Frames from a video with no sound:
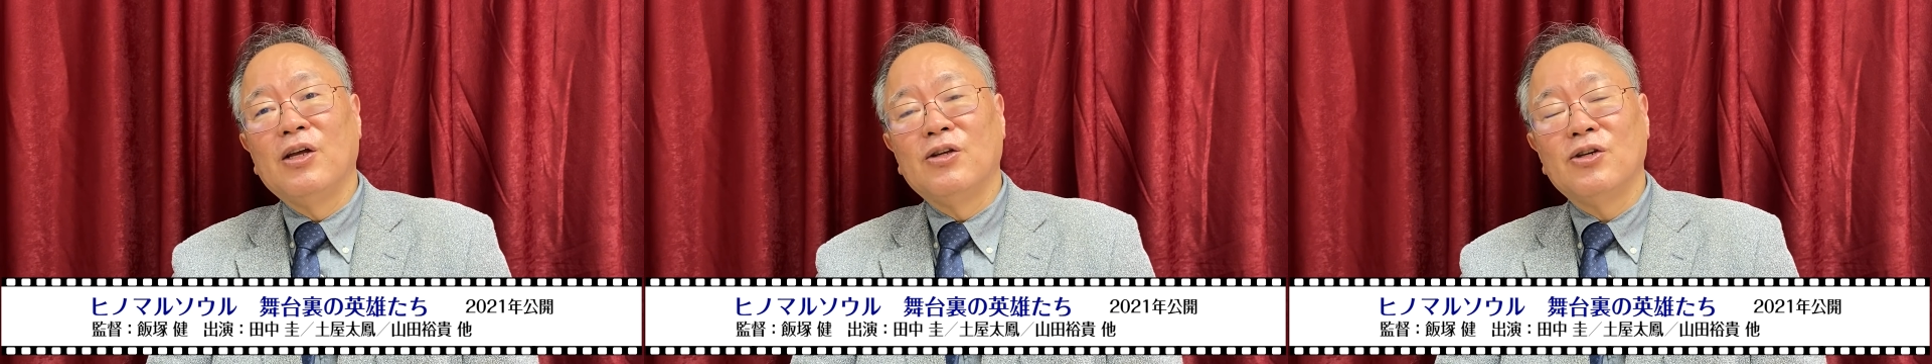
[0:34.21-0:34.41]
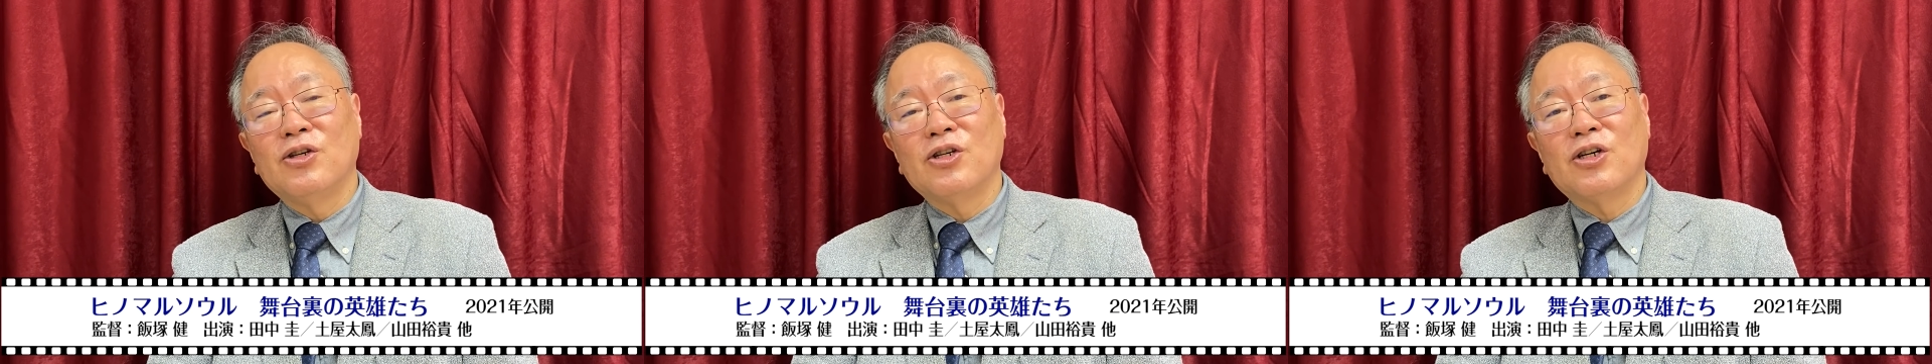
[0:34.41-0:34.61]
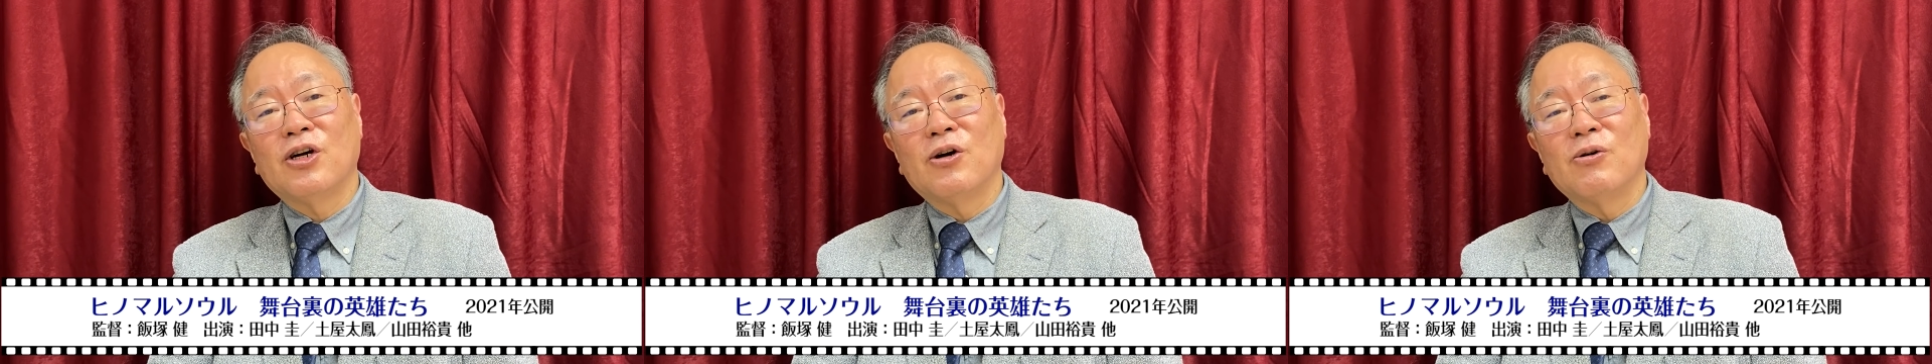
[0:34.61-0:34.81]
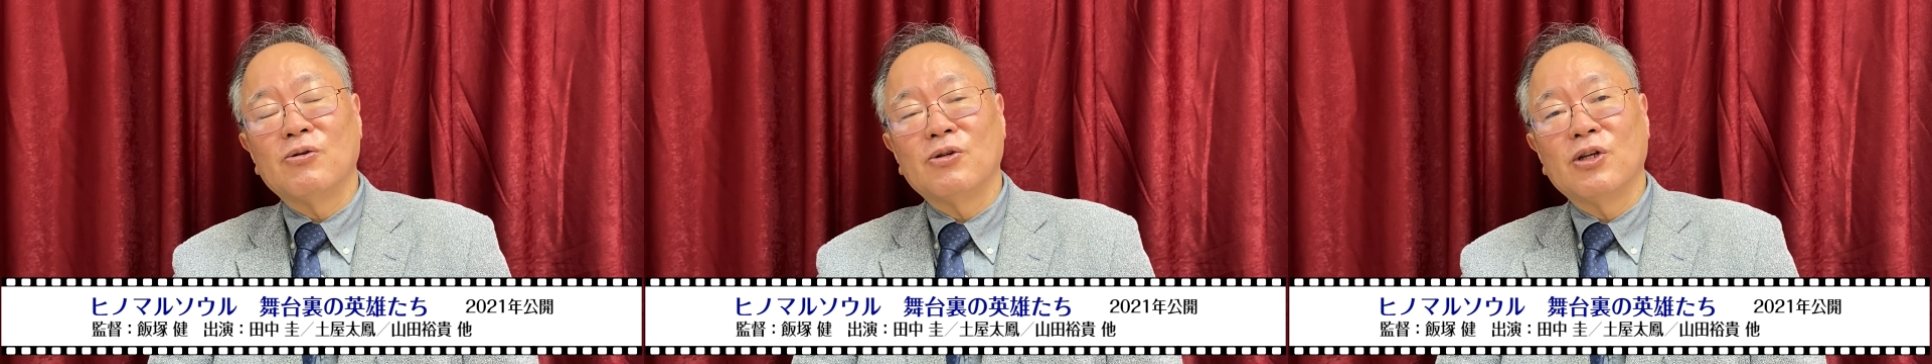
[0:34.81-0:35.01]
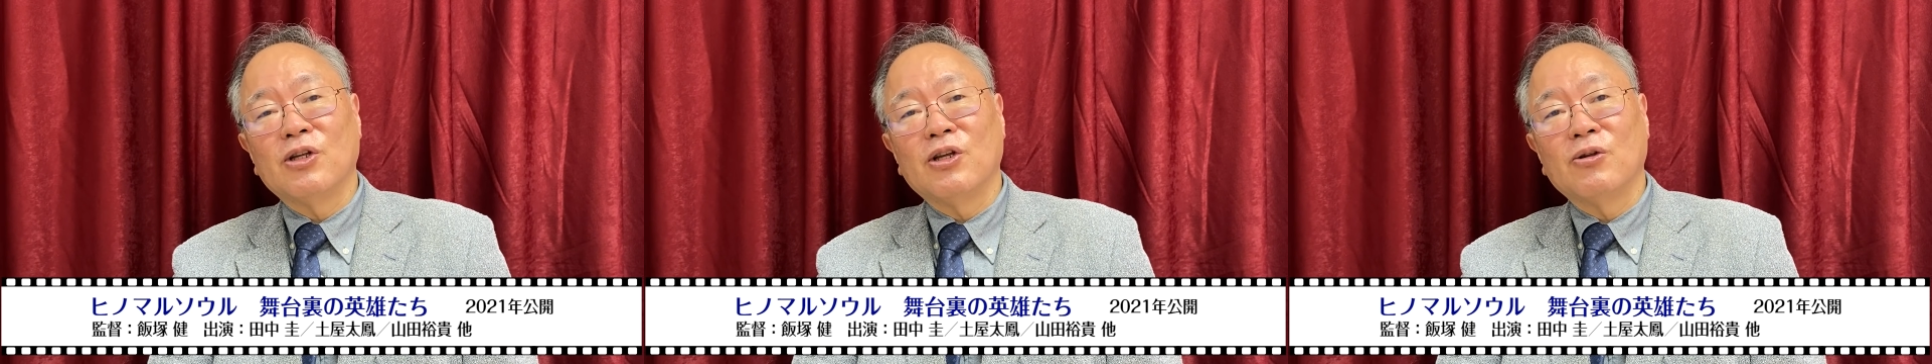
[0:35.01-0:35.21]
2時間
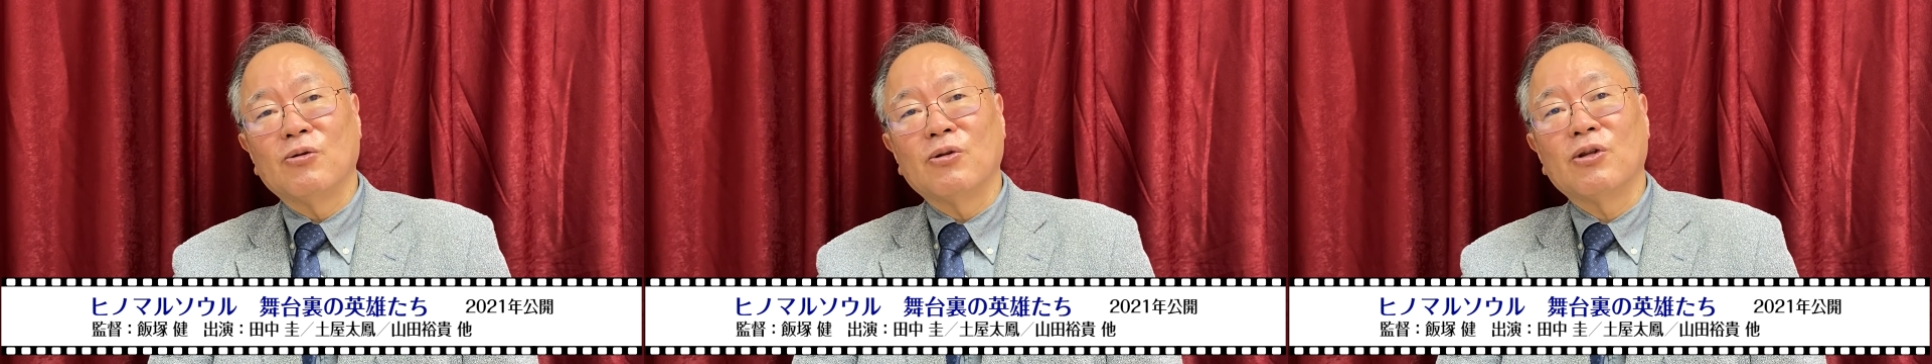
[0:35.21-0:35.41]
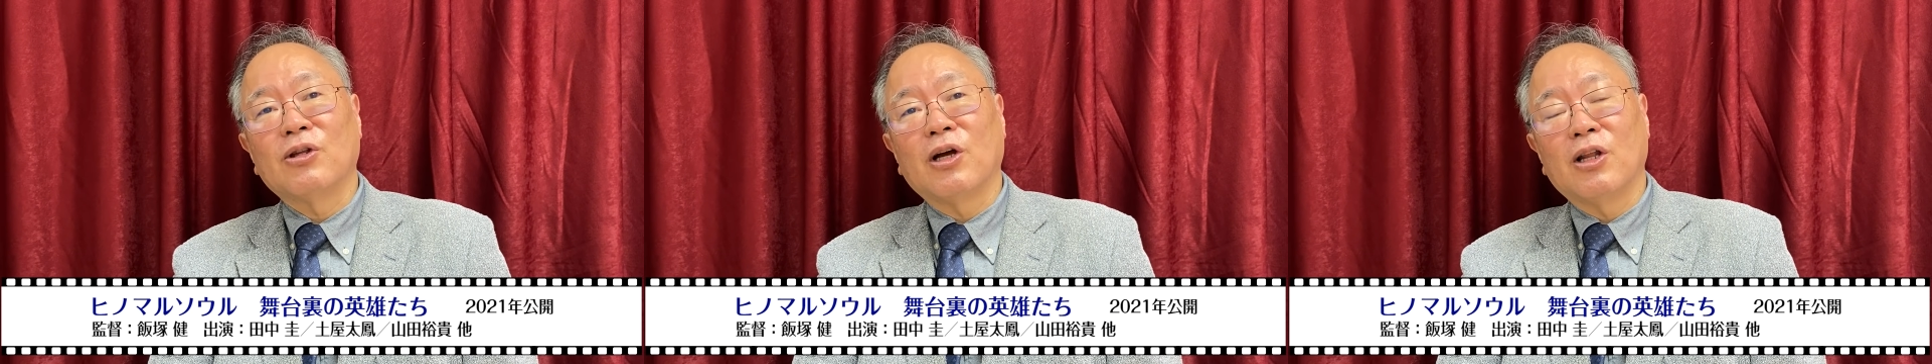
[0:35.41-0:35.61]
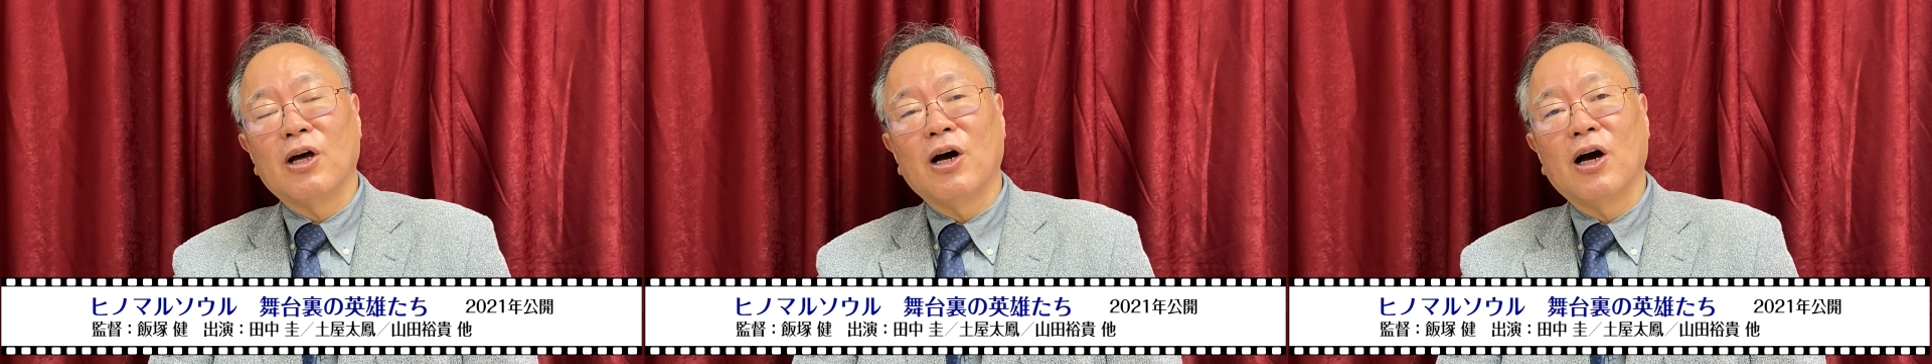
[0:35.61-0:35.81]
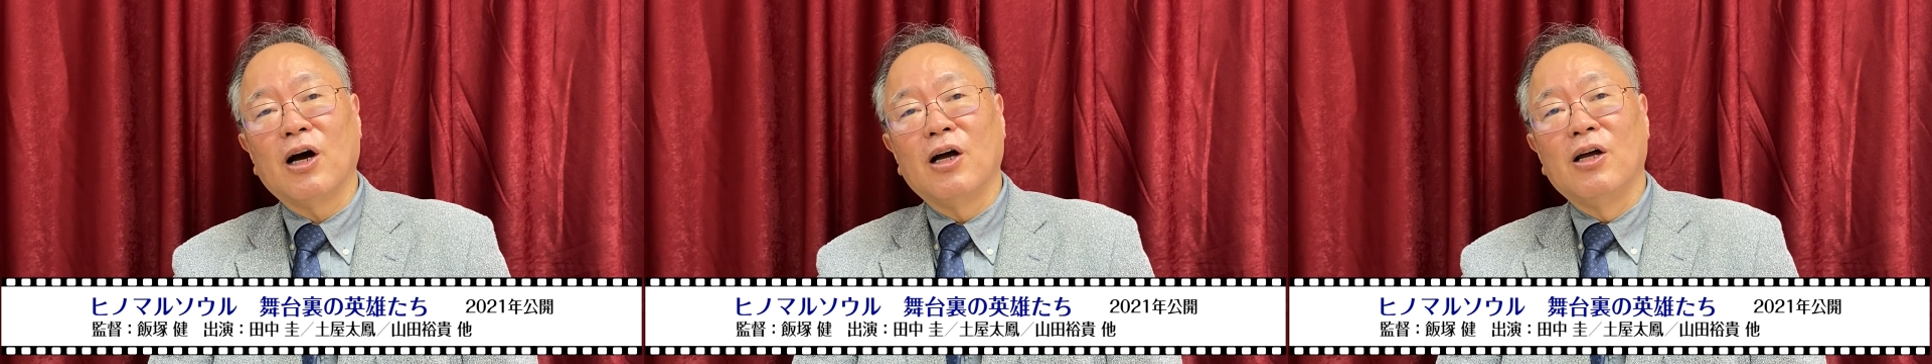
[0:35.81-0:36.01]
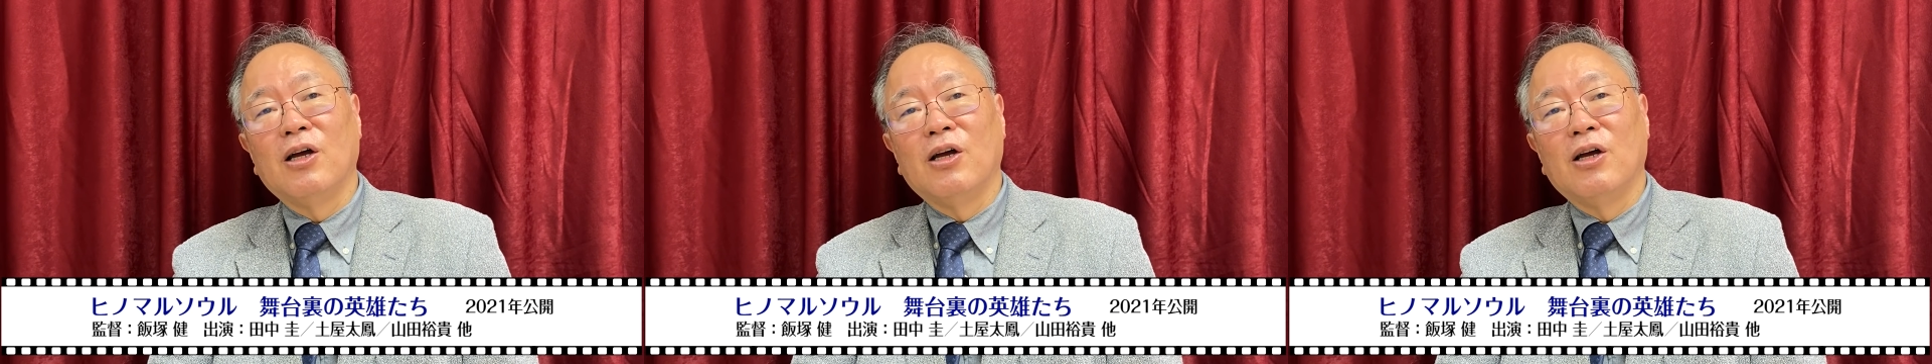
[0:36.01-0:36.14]
遅れて乗ったら、